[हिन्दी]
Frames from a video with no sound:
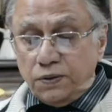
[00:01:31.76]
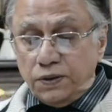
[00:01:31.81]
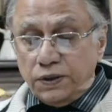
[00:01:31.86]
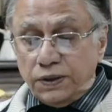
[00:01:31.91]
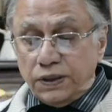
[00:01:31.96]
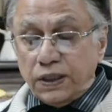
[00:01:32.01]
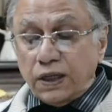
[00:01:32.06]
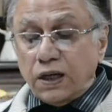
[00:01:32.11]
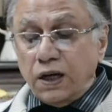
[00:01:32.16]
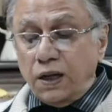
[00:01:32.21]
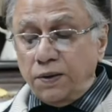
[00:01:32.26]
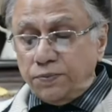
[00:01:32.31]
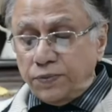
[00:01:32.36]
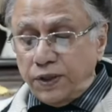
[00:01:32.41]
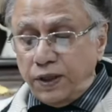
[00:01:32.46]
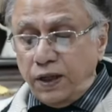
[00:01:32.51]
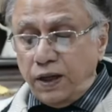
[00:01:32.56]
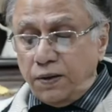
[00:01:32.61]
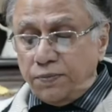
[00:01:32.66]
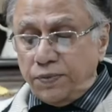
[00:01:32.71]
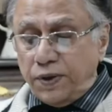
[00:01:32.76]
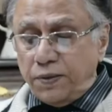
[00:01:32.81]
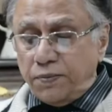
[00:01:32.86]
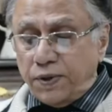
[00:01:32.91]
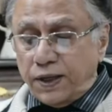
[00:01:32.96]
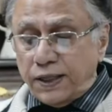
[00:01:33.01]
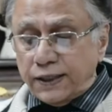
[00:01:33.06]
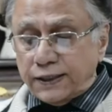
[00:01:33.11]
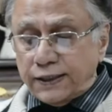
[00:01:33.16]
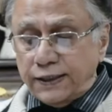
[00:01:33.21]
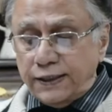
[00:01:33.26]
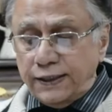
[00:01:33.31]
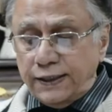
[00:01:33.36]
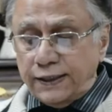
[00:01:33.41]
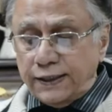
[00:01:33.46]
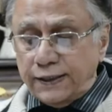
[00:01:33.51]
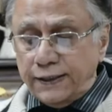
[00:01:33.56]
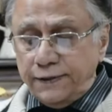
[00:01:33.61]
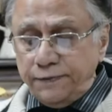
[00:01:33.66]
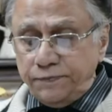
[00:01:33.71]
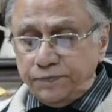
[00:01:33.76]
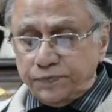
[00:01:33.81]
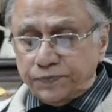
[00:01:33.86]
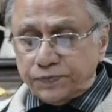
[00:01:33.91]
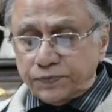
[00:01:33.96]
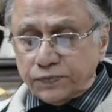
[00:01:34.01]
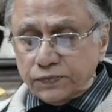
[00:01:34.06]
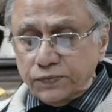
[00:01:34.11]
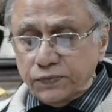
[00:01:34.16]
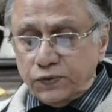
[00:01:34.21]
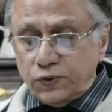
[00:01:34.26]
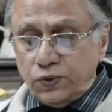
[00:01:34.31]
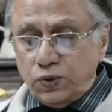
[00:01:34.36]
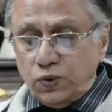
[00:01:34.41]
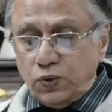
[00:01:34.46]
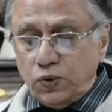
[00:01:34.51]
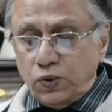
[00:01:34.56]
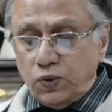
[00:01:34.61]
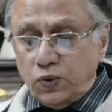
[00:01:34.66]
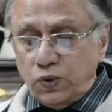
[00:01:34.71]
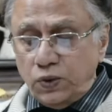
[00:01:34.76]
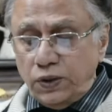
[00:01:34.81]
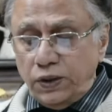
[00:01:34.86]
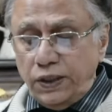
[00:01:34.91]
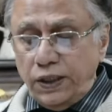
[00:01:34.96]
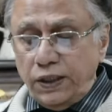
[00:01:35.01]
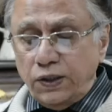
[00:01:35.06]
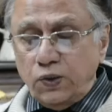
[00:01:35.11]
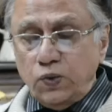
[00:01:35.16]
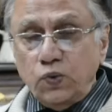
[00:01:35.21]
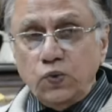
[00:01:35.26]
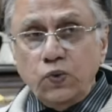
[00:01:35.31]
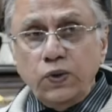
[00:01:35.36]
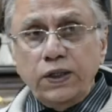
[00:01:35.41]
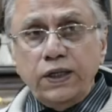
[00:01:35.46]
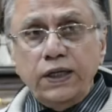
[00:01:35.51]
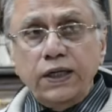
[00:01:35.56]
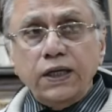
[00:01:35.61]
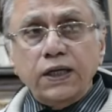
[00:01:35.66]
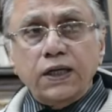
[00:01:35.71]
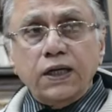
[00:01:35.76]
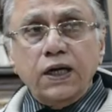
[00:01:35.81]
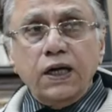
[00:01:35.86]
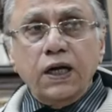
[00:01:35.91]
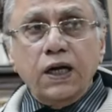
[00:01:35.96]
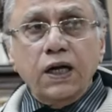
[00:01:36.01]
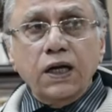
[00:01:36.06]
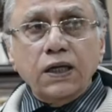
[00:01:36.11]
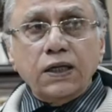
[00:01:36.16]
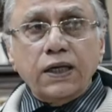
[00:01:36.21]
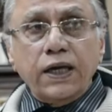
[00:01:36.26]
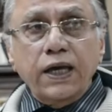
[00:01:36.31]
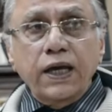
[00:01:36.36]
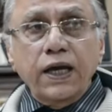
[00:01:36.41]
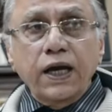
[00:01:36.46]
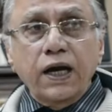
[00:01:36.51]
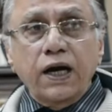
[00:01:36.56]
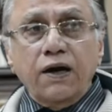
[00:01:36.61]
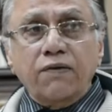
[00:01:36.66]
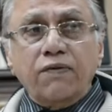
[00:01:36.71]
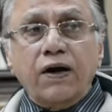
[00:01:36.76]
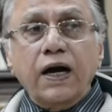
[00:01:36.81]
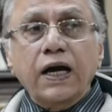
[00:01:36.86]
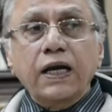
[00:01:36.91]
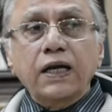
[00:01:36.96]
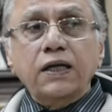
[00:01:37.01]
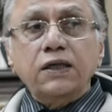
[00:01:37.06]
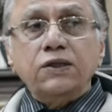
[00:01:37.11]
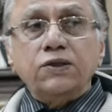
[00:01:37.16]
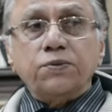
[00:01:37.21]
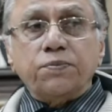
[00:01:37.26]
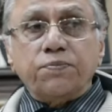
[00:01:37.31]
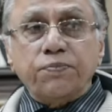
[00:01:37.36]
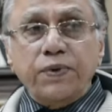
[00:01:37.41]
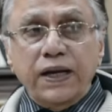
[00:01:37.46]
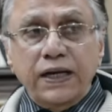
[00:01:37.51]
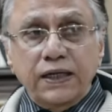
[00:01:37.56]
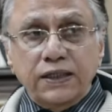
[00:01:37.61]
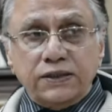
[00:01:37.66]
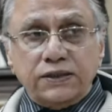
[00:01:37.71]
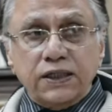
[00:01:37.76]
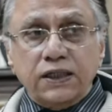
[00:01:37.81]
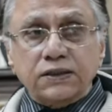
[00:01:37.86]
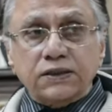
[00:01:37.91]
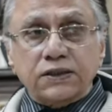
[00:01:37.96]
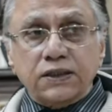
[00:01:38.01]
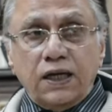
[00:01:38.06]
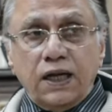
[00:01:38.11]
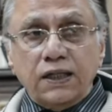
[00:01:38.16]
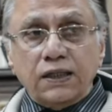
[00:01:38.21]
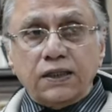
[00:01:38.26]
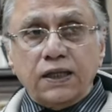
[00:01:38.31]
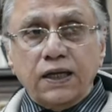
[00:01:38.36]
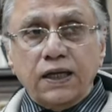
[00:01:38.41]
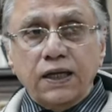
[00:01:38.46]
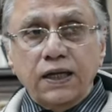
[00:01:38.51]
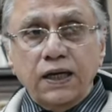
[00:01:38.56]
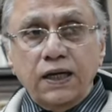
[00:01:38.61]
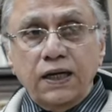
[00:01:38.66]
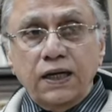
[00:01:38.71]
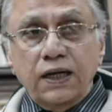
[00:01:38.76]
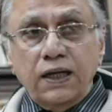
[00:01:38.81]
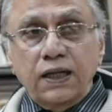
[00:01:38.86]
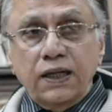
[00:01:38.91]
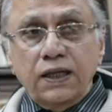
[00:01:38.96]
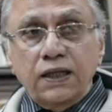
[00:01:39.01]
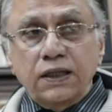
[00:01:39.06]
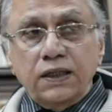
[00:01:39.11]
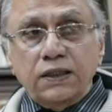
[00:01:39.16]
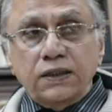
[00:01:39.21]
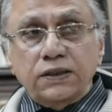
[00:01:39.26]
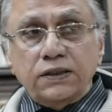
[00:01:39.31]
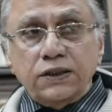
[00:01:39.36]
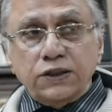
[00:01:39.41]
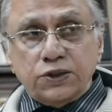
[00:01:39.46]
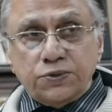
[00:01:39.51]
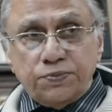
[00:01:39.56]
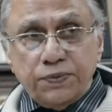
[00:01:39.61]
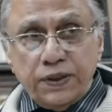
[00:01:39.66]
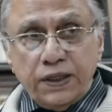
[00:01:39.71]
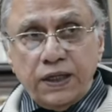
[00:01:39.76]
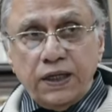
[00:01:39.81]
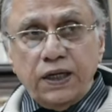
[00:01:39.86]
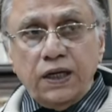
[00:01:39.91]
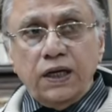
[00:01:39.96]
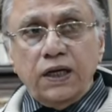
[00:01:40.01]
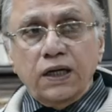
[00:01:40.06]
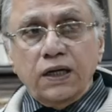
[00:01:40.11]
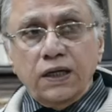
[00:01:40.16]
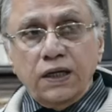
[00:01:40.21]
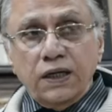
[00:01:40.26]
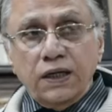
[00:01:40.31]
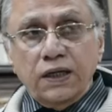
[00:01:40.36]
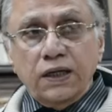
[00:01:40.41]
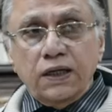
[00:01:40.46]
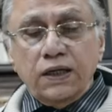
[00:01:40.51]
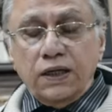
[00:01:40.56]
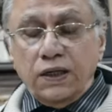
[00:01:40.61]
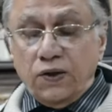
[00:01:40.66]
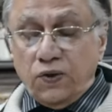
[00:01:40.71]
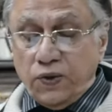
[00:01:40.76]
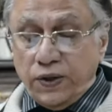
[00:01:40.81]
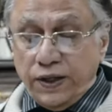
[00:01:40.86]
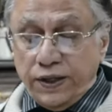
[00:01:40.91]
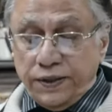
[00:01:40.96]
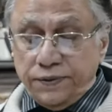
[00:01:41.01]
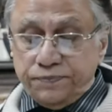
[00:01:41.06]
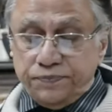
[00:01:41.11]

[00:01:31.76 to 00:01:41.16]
इंतकाम की आपने बात की है तो ये नून लीग का के अवाइल जो पहले चंद साल थे जिसमें इन्होंने